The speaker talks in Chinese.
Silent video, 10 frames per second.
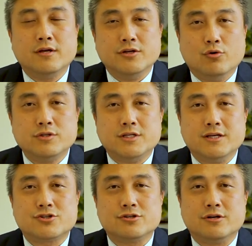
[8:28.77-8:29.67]
尤
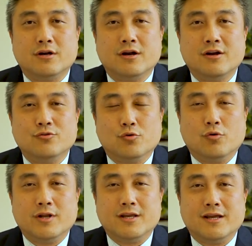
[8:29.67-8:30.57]
其是如
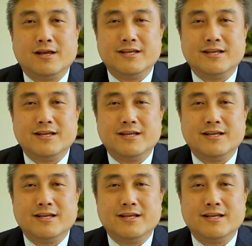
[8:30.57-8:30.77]
果你